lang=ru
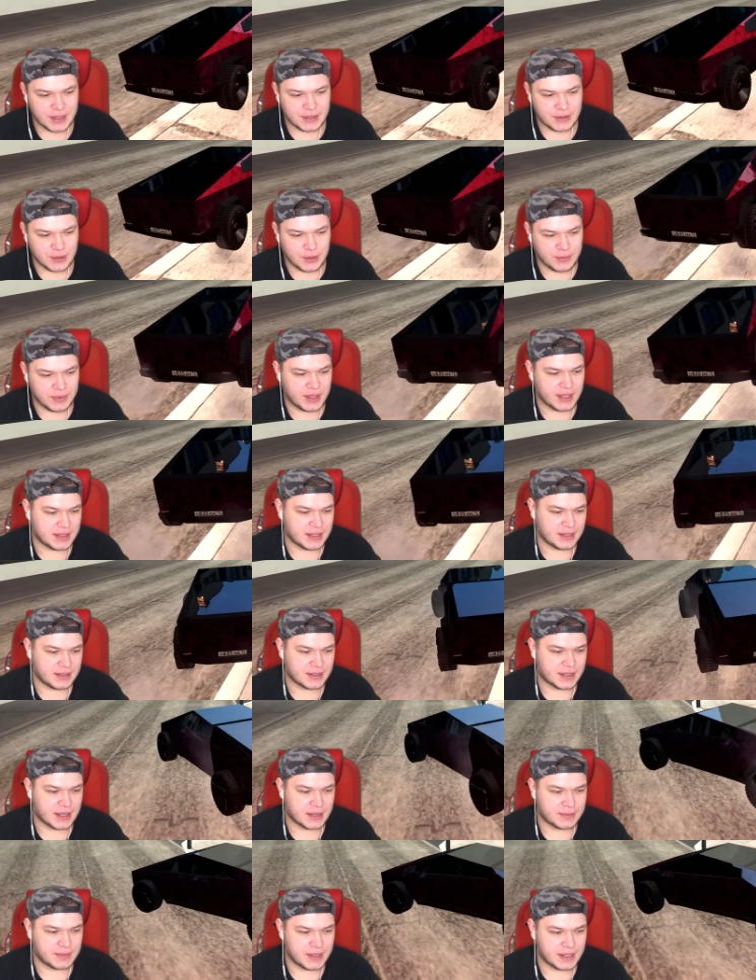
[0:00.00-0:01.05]
Но мне-то
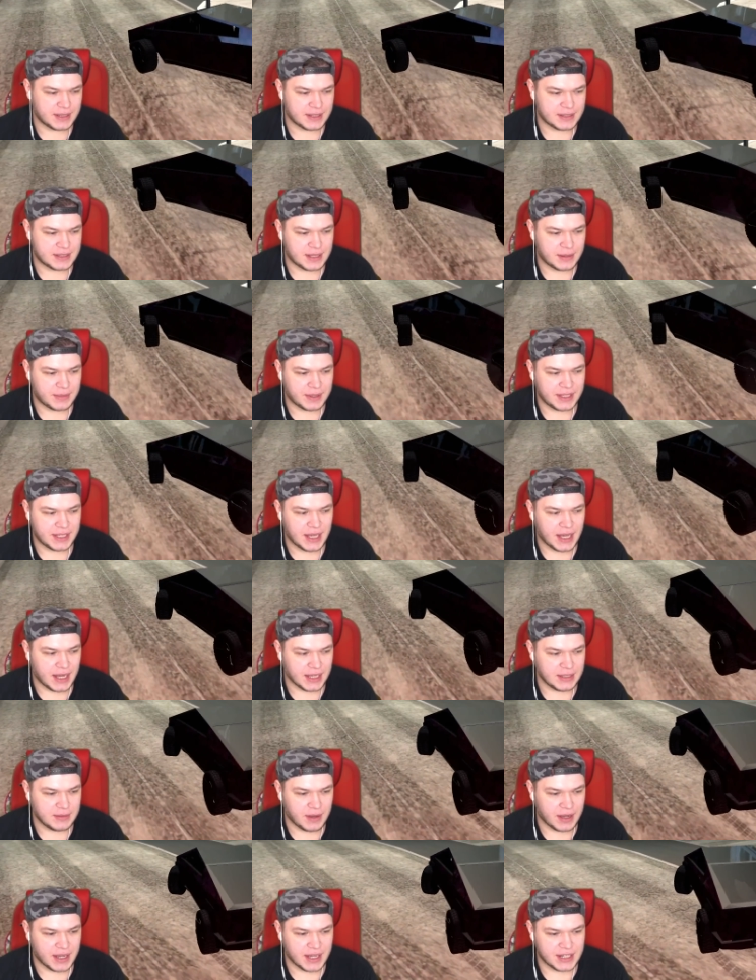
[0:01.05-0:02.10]
как бы это самое. Я
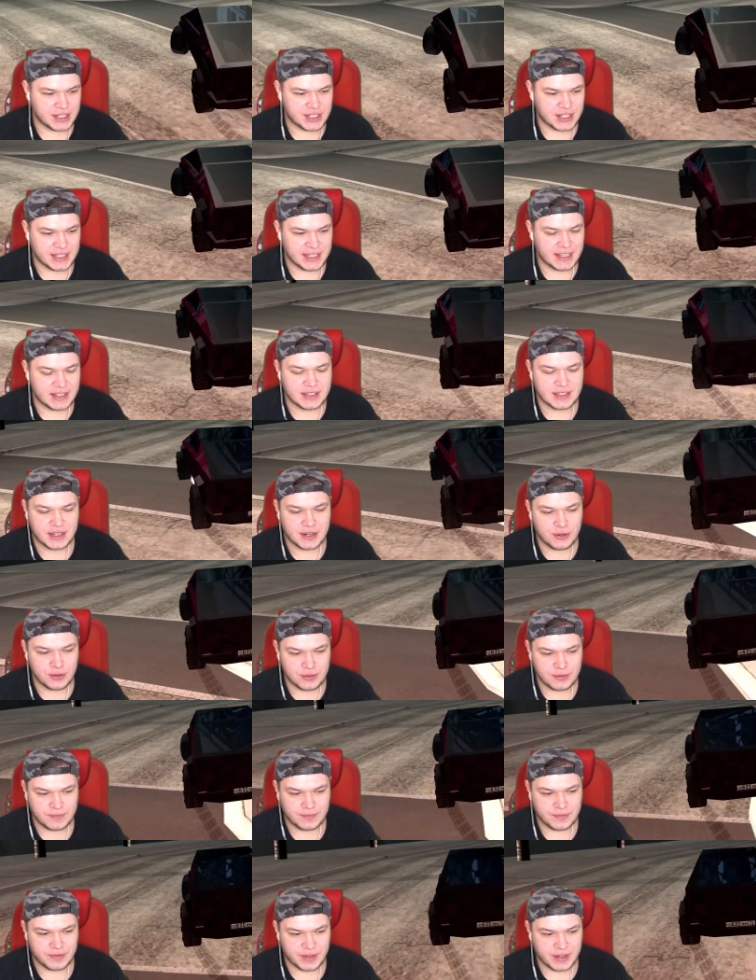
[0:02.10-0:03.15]
аниме, конечно, не сорю
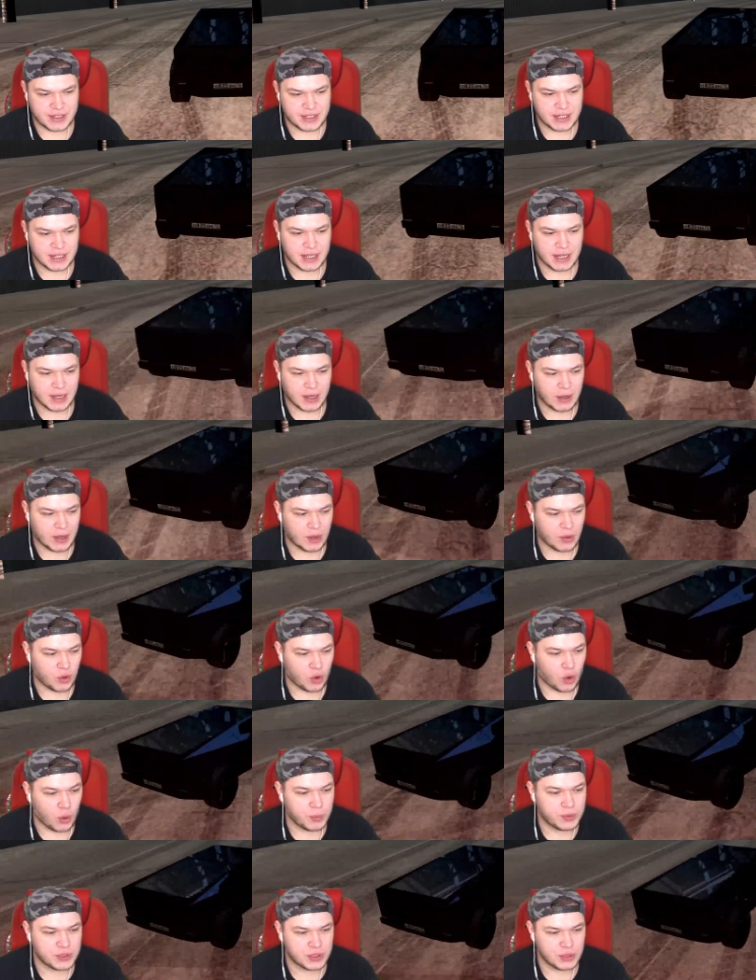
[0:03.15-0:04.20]
вообще, а
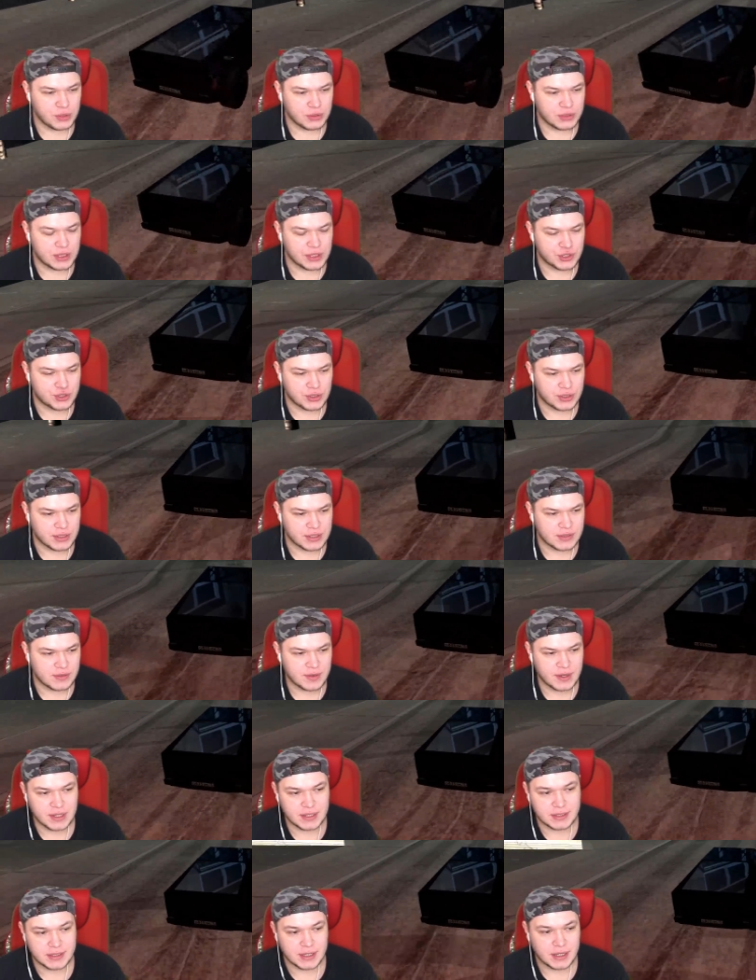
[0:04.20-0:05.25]
абсолютно, что
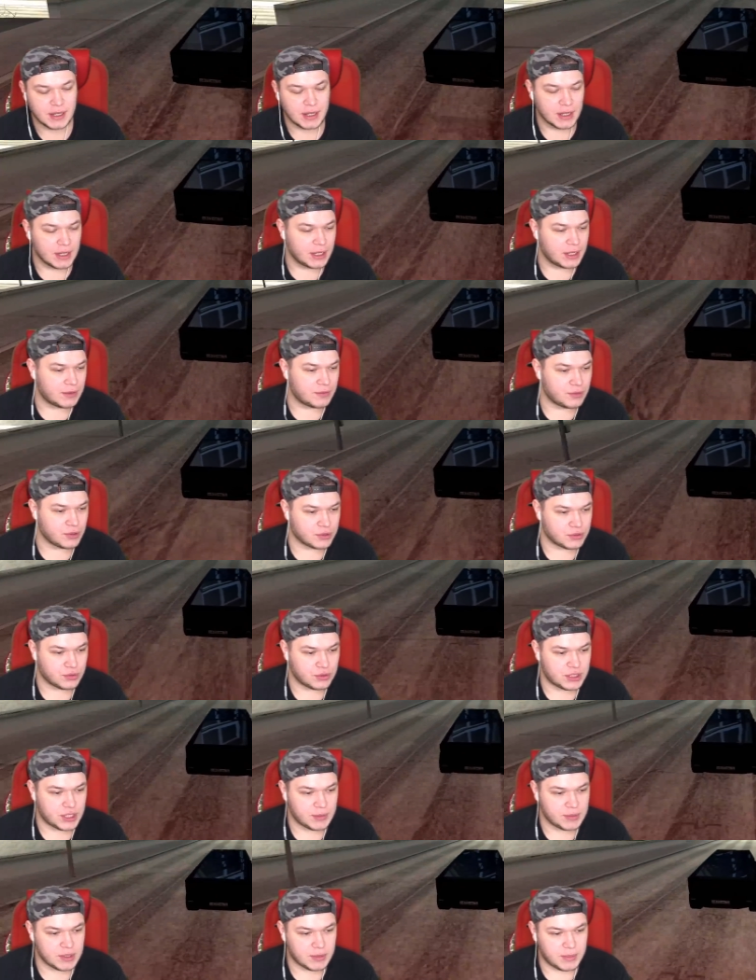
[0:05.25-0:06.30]
называется. Вот, но
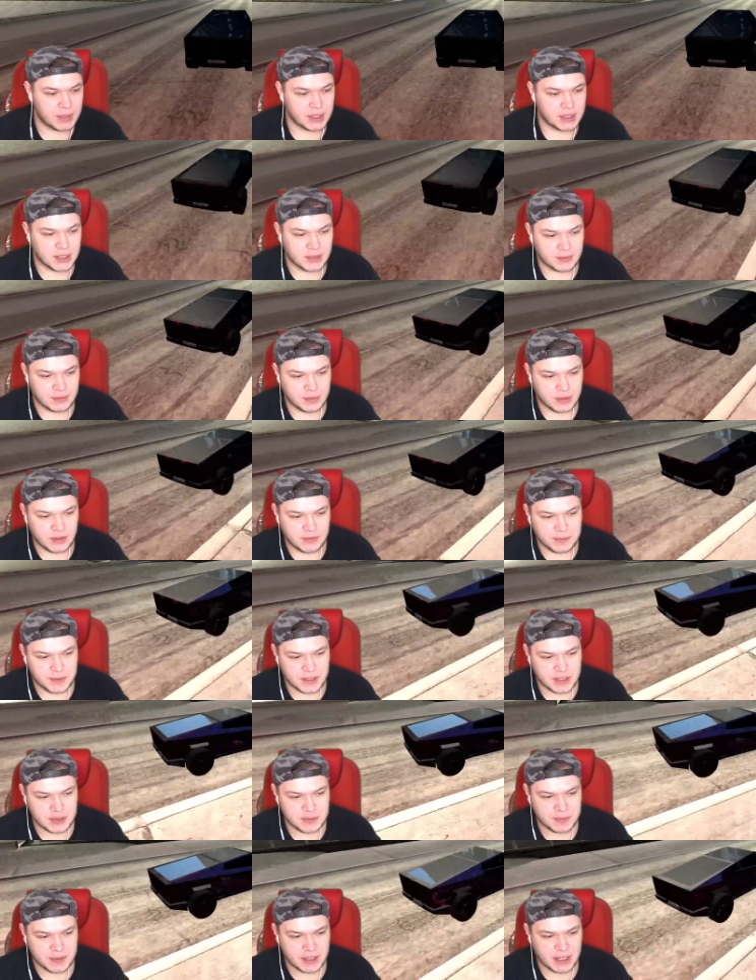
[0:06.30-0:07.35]
тем не менее, мне, в
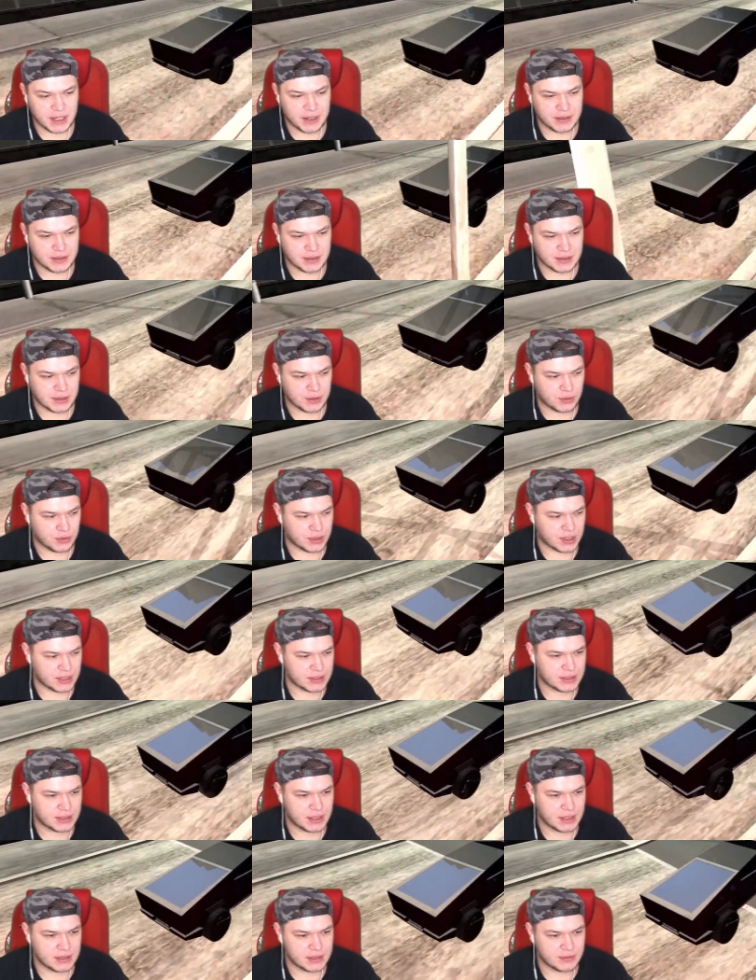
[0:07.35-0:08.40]
принципе, нравится такой
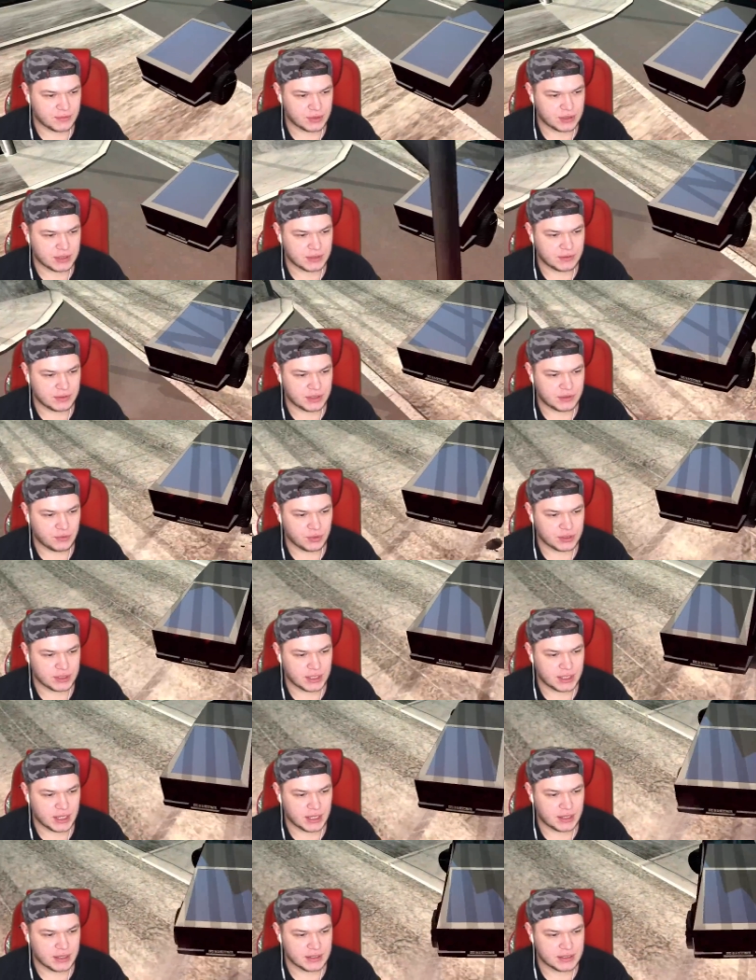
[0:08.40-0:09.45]
раскрас, и вот его-то
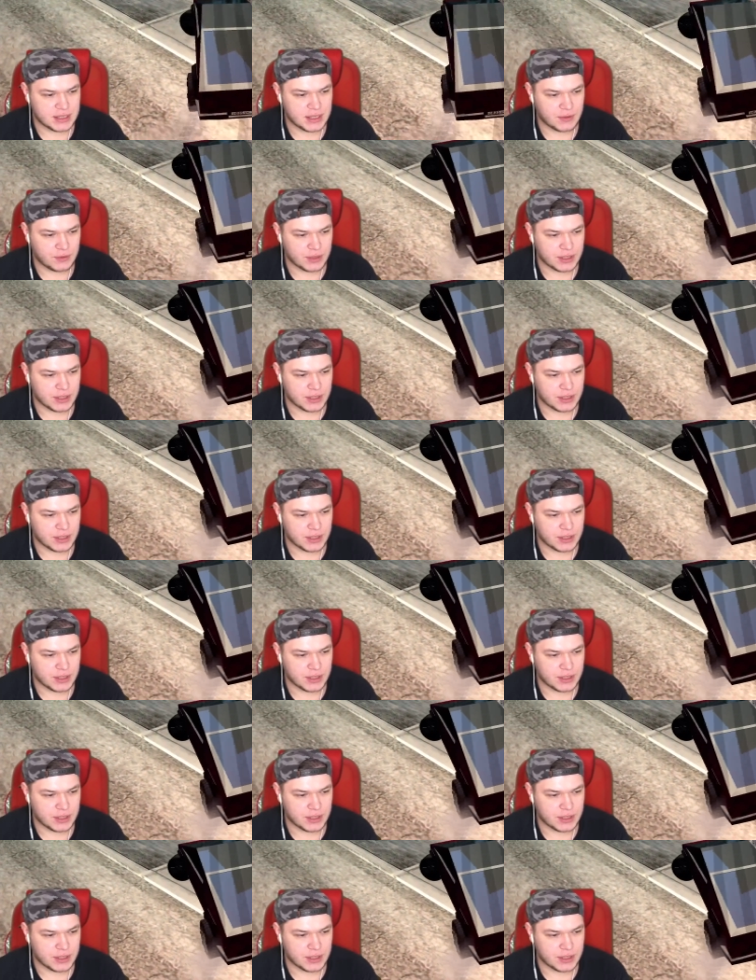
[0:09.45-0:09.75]
я и оставил.